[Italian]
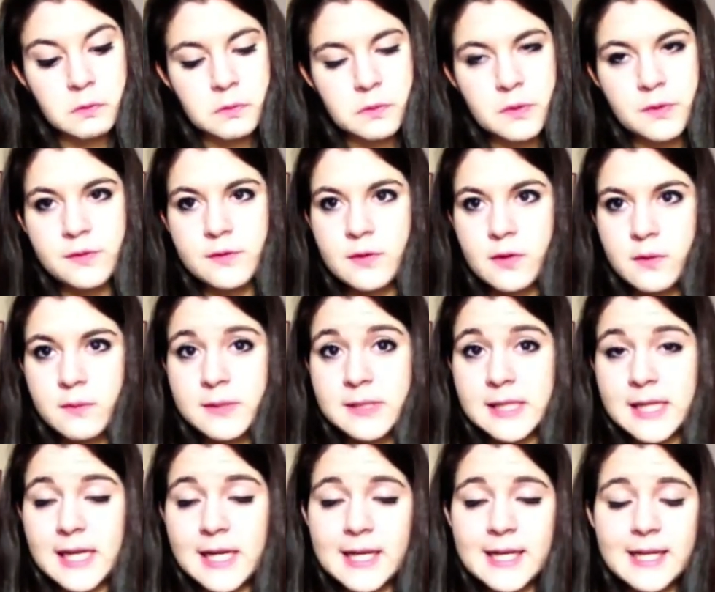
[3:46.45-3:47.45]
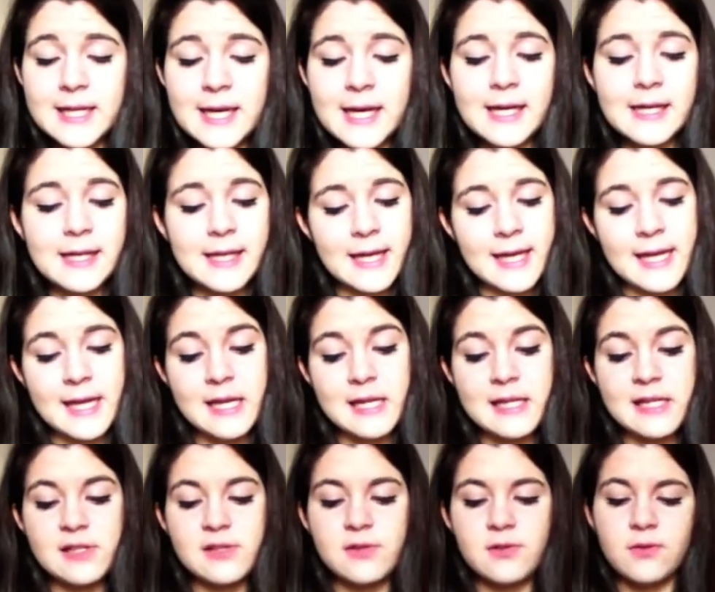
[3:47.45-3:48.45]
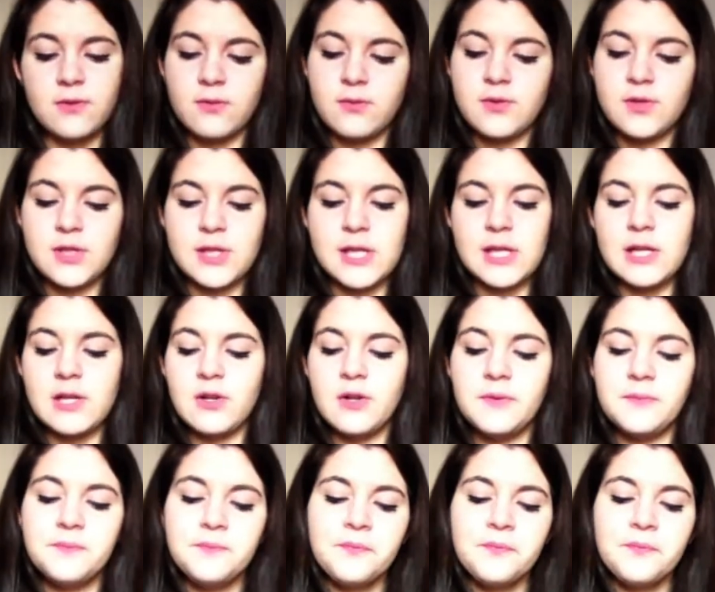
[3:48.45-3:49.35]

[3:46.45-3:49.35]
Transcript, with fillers: non so come si legga, e Liz Tuccillo,